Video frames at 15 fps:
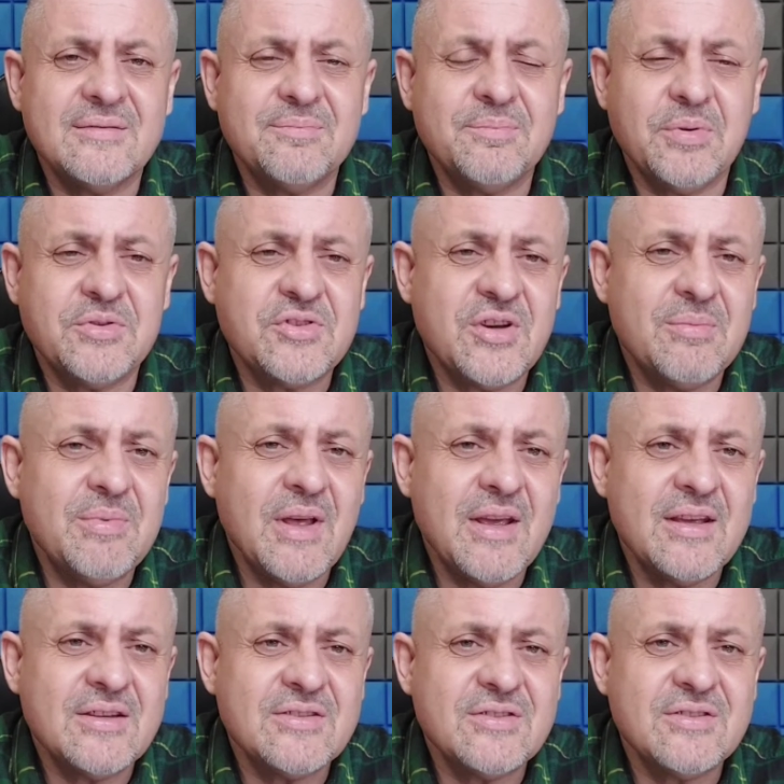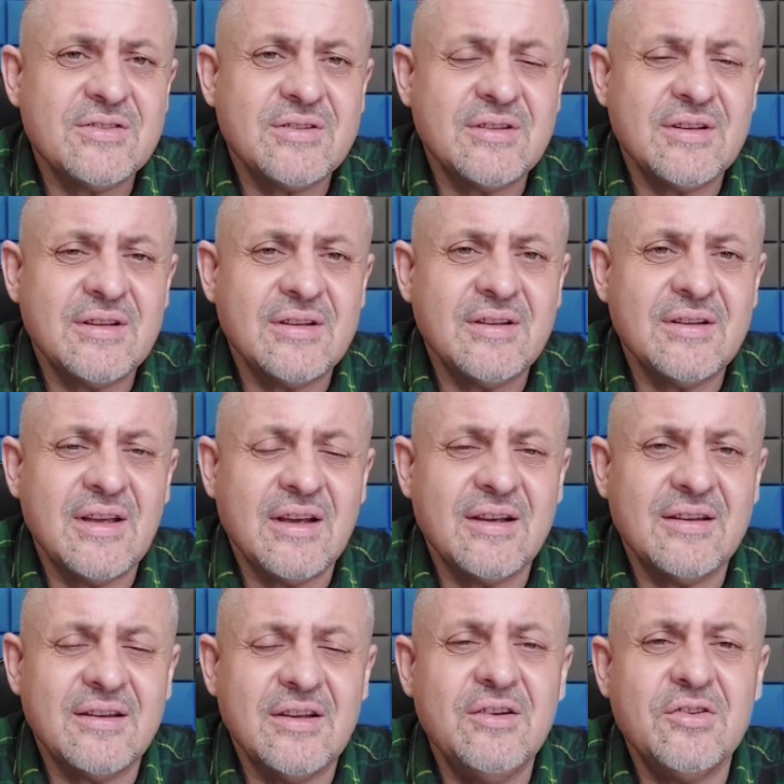potrzebna jest
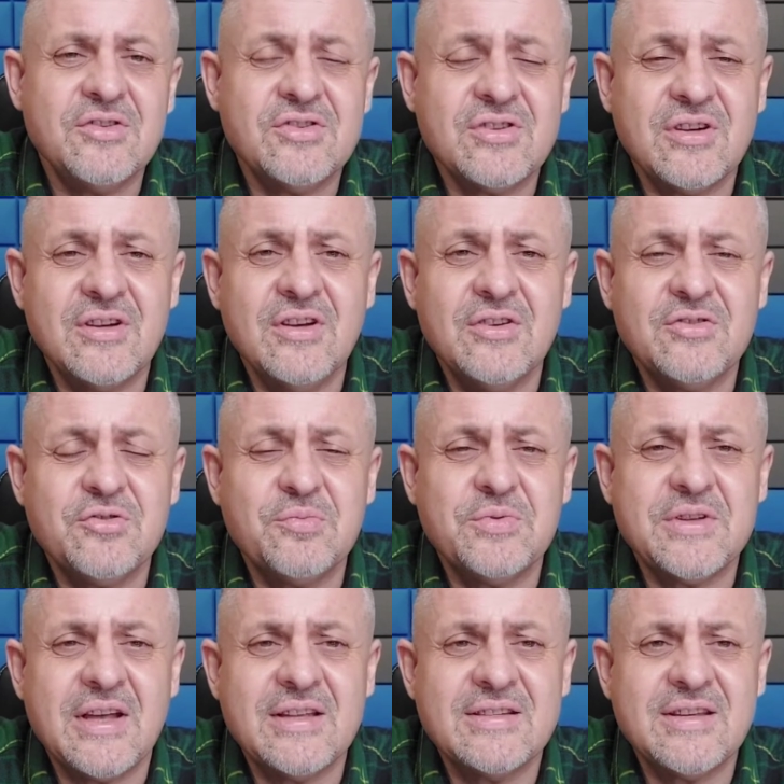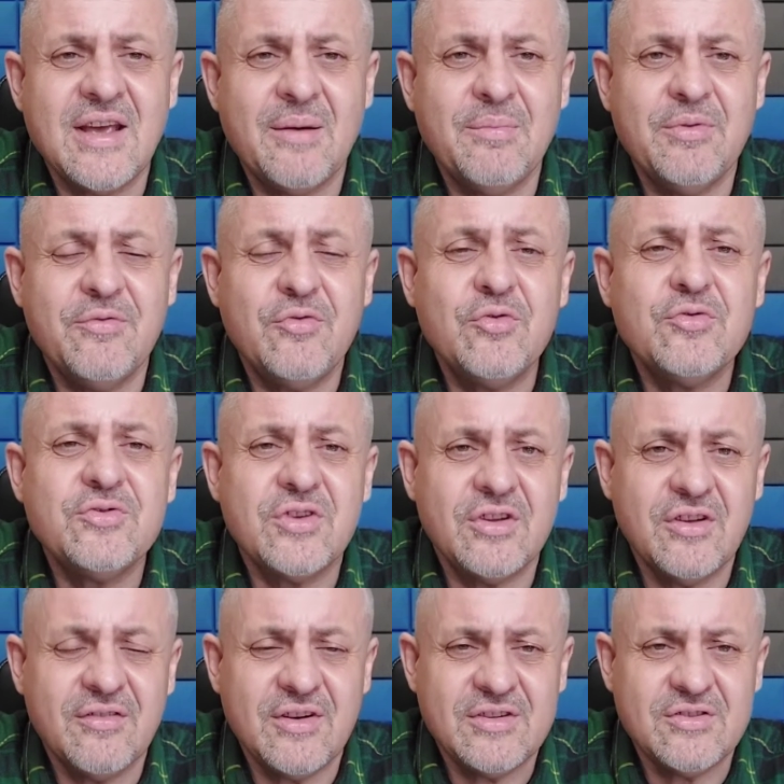ilość, ilość substancji, aby
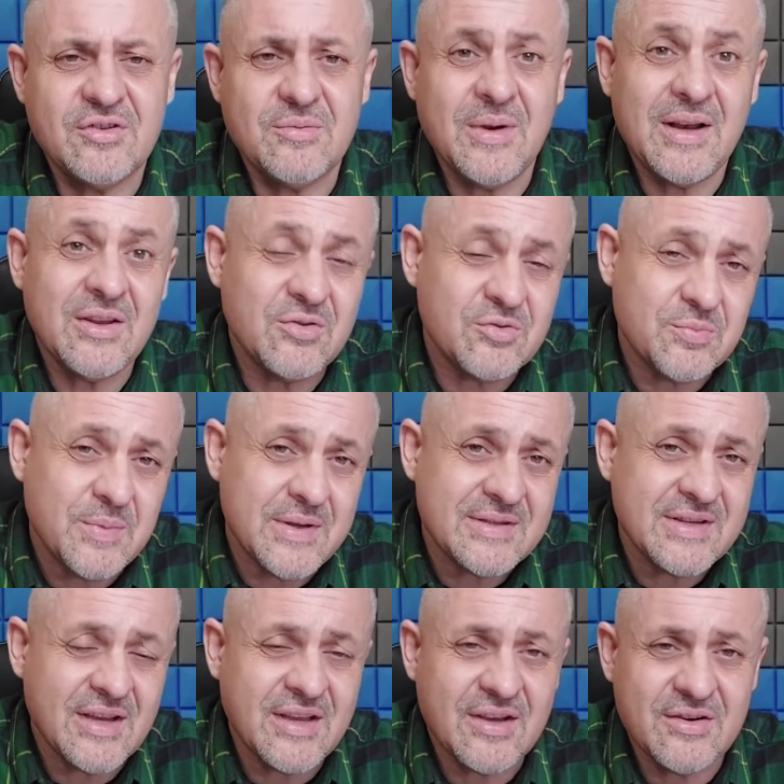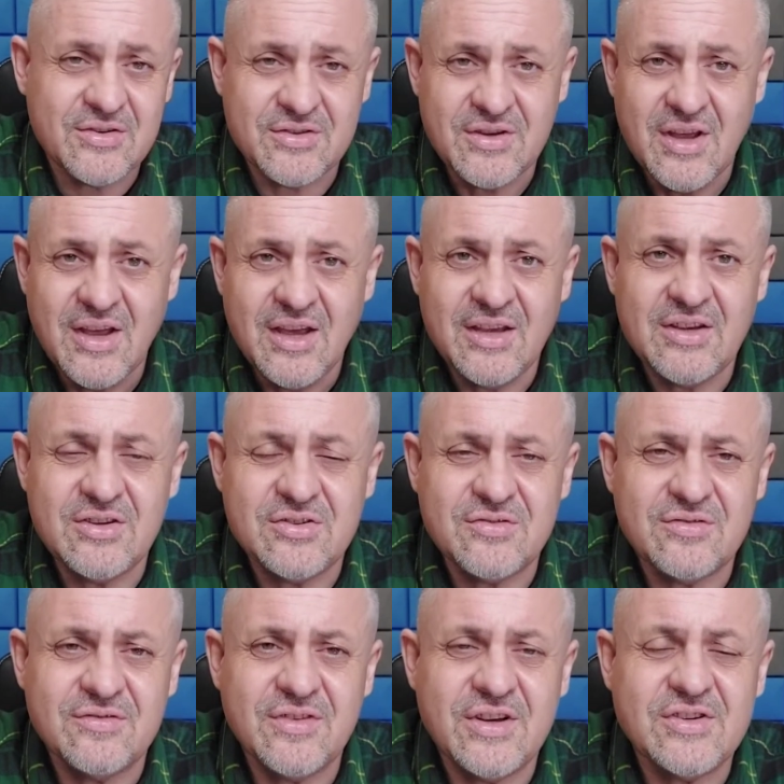funkcjonować normalnie już bez jakiegoś, jakiegoś
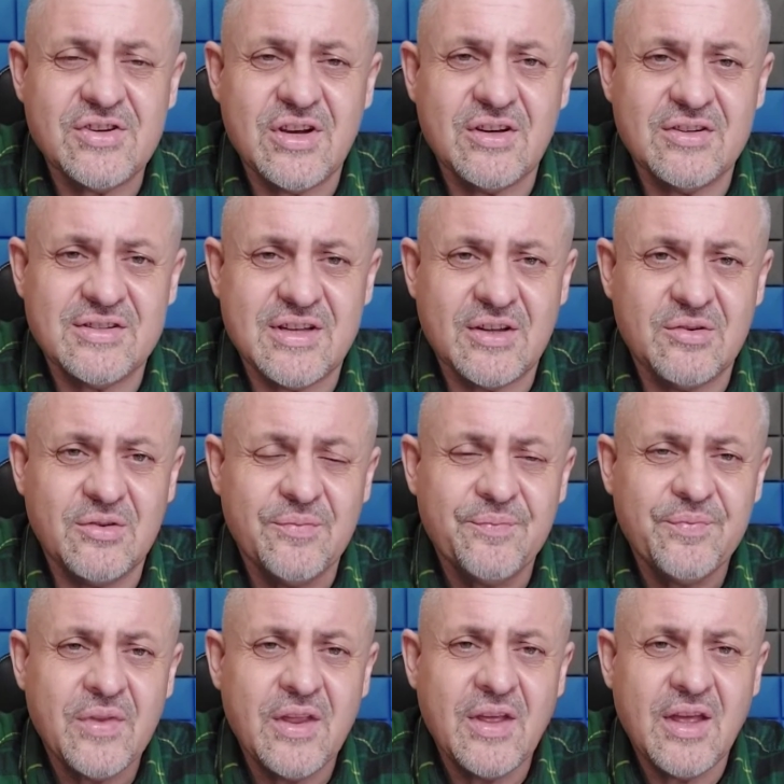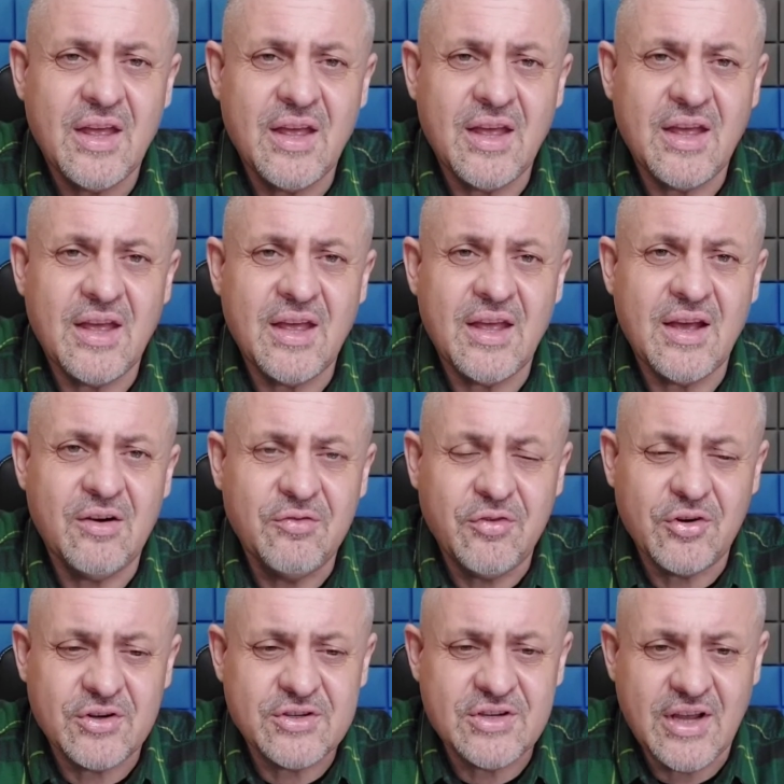większego stanu e,
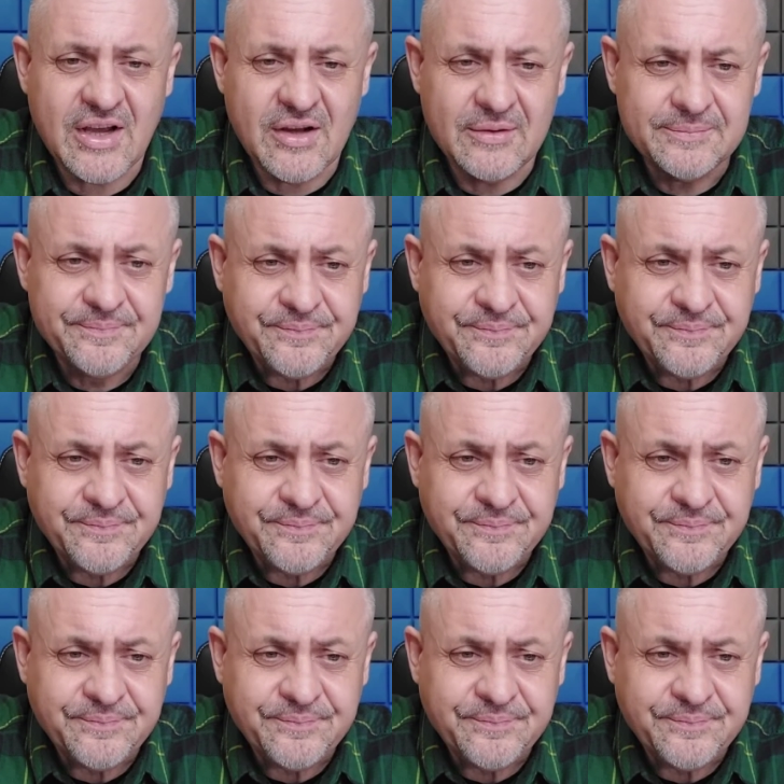euforycznego.